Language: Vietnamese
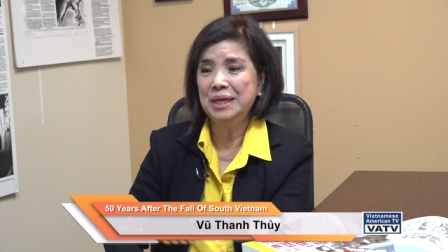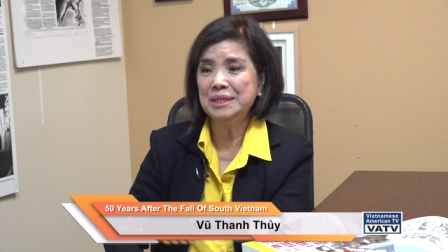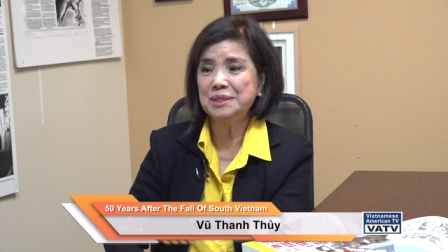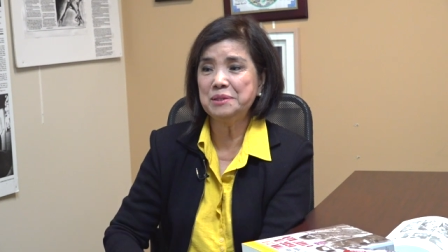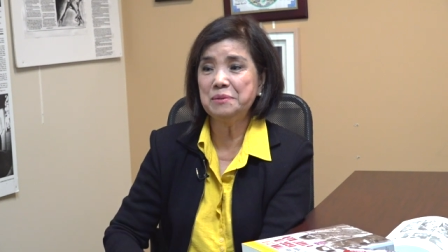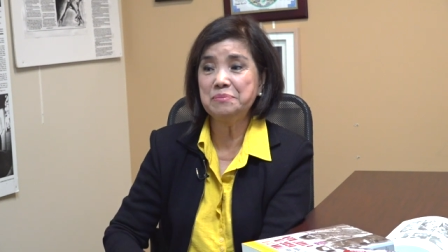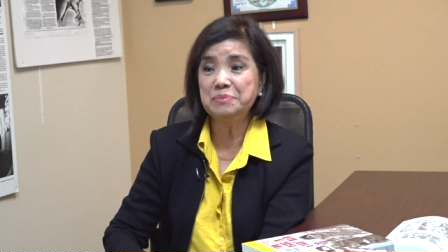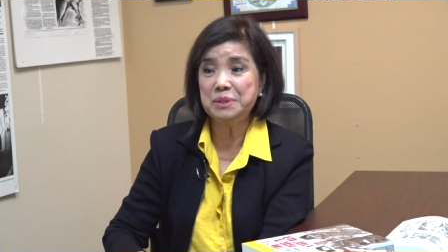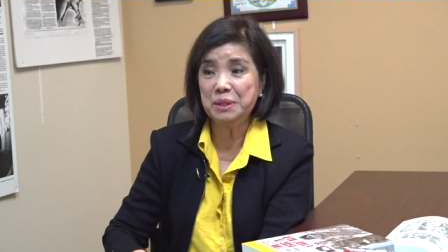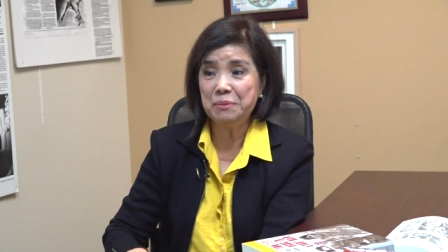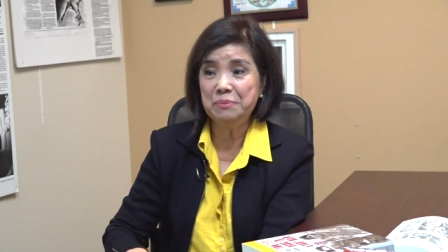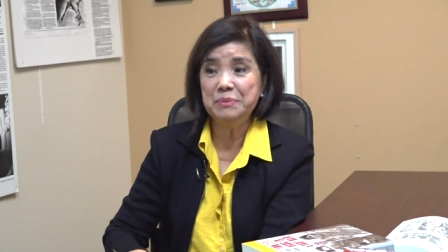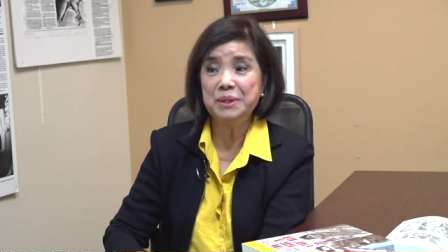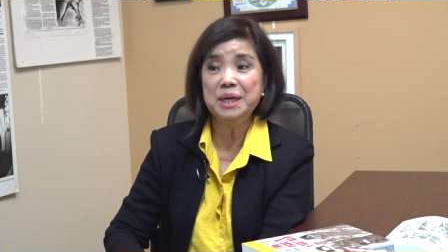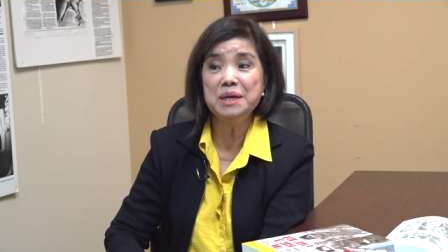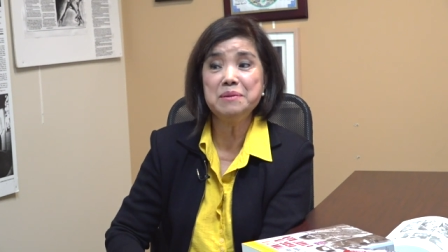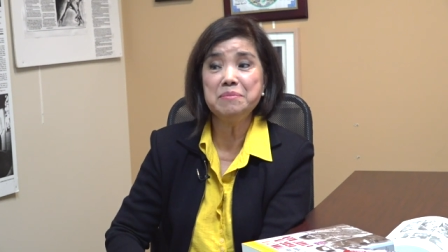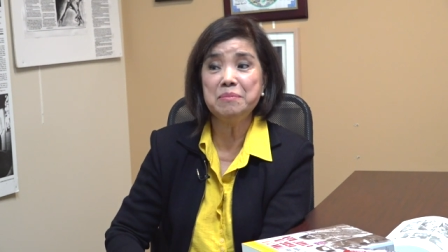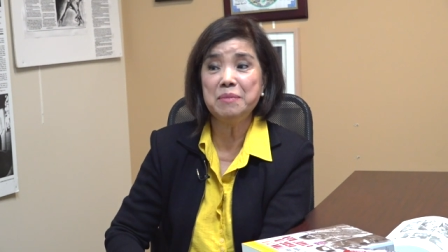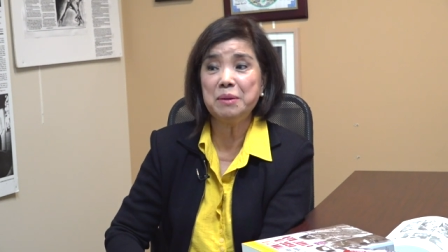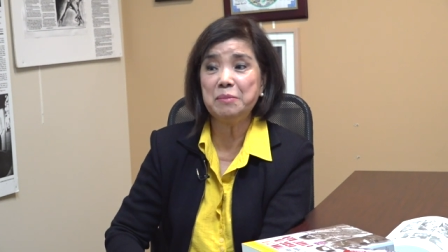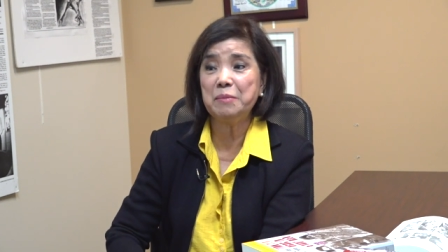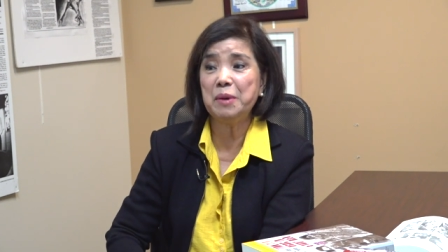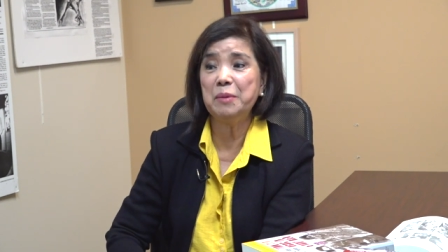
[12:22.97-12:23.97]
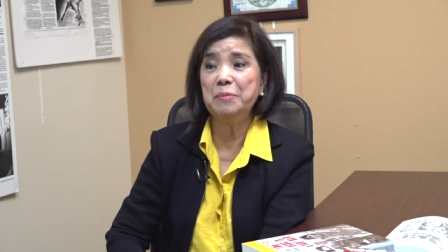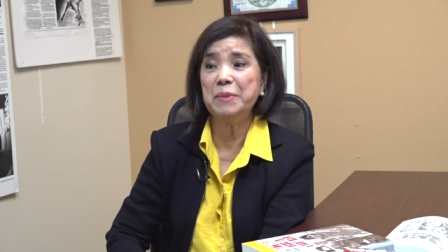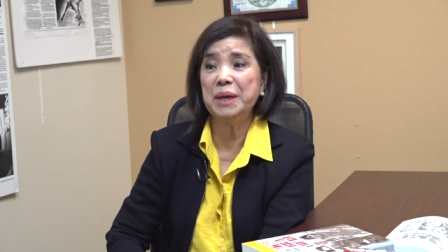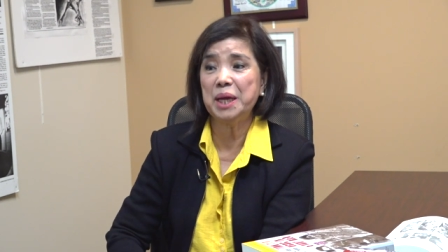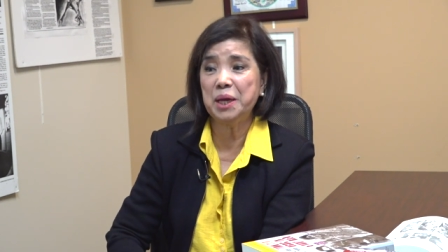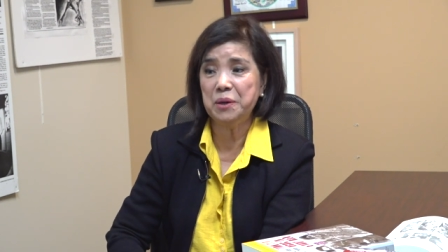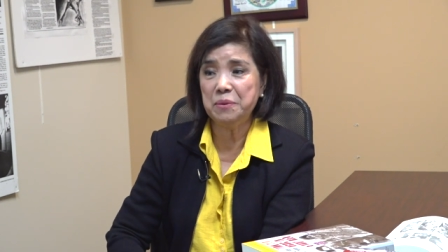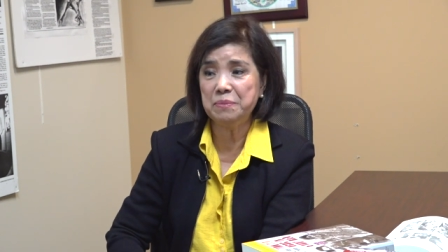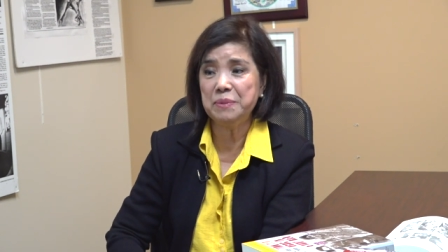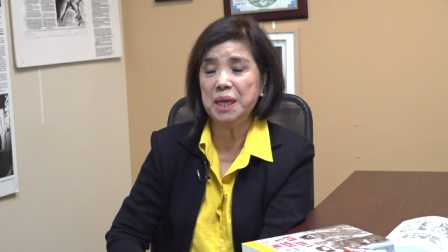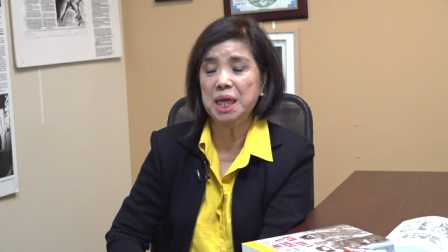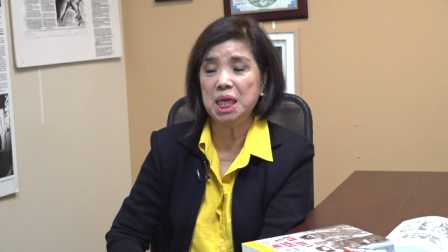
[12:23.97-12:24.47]
trong tiềm thức mình mà mình
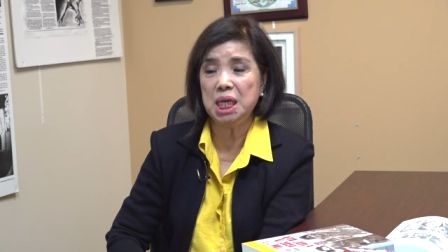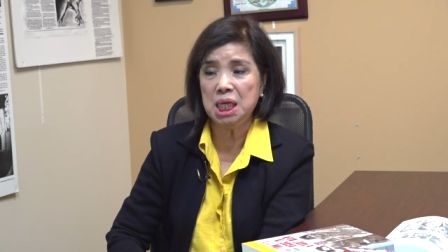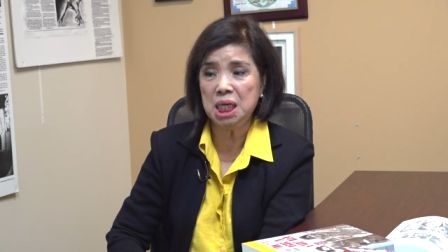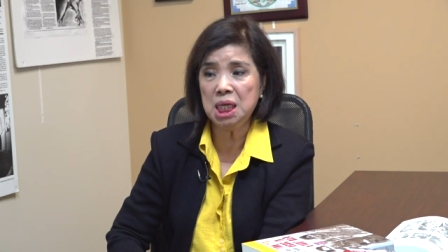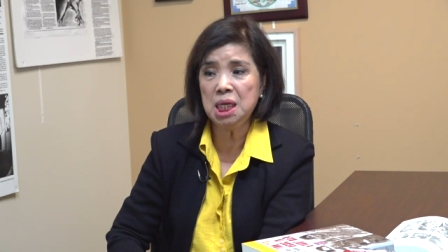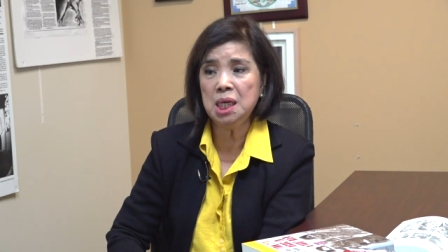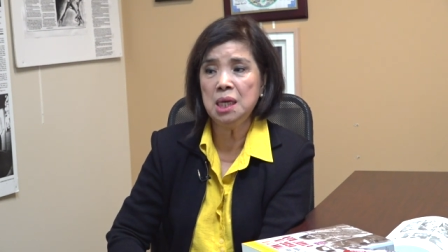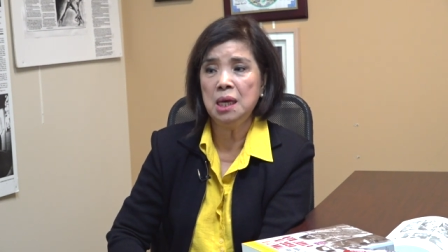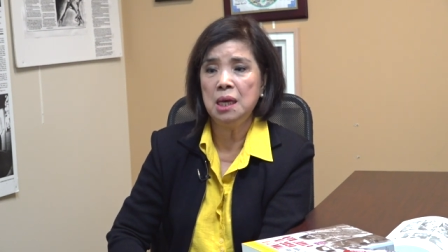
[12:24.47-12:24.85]
không để ý